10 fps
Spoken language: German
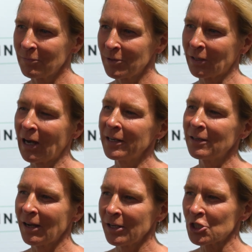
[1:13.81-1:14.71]
ihre
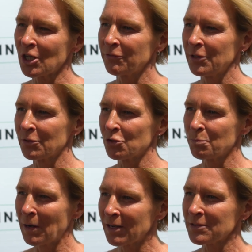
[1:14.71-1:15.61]
eigene Leidenschaft, ihren
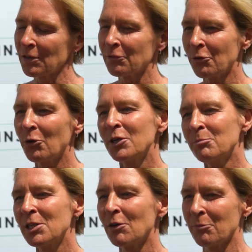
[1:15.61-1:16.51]
Spaß, ihre Freude
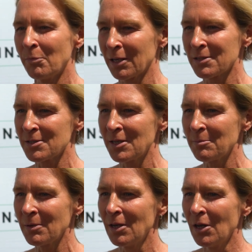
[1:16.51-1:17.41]
mit auf den Platz nehmen.